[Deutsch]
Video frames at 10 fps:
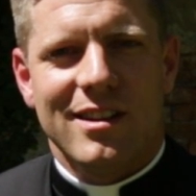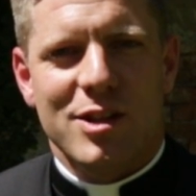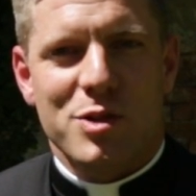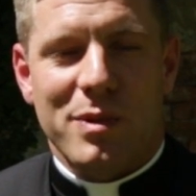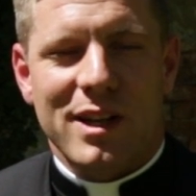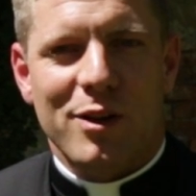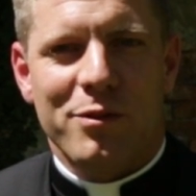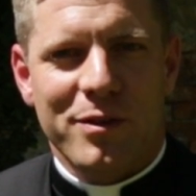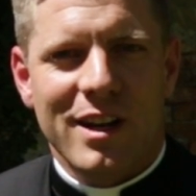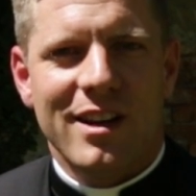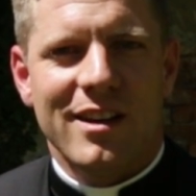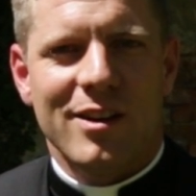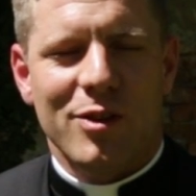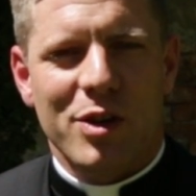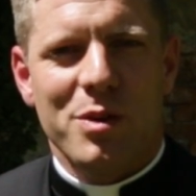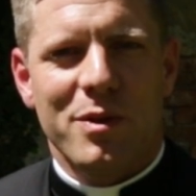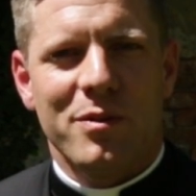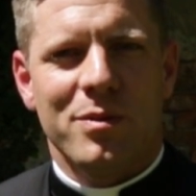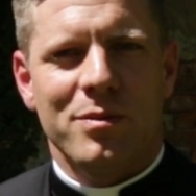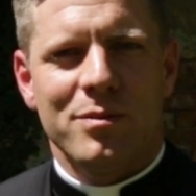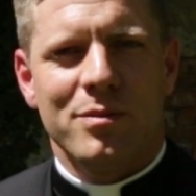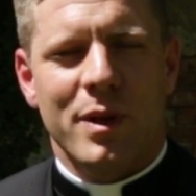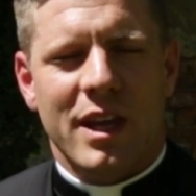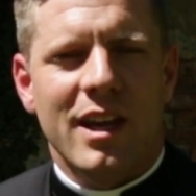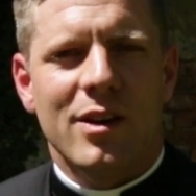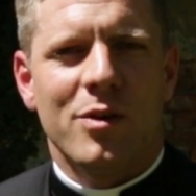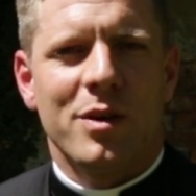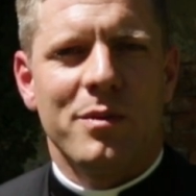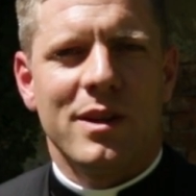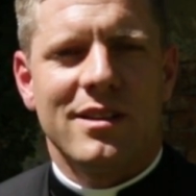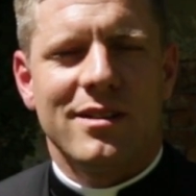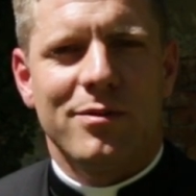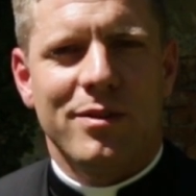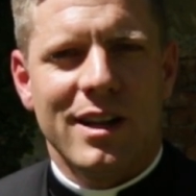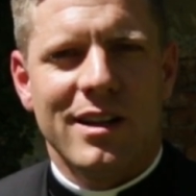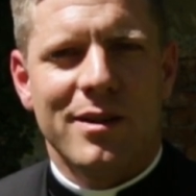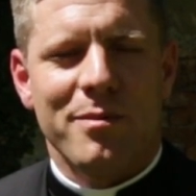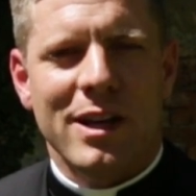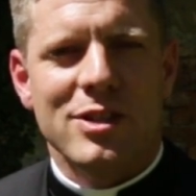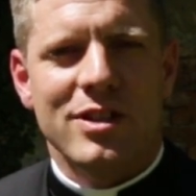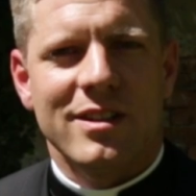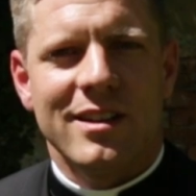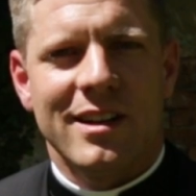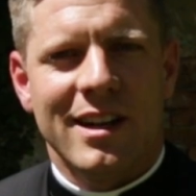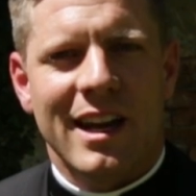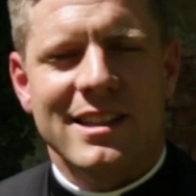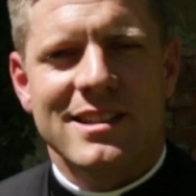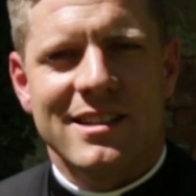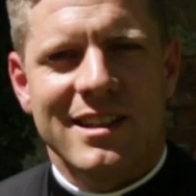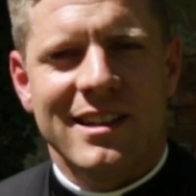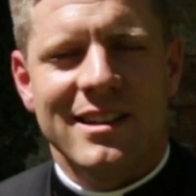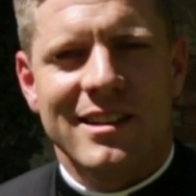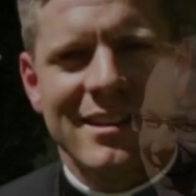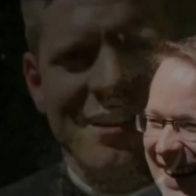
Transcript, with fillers: Gespannt auf viele neue Be Begegnungen mit vielen Menschen in der nächsten Zeit.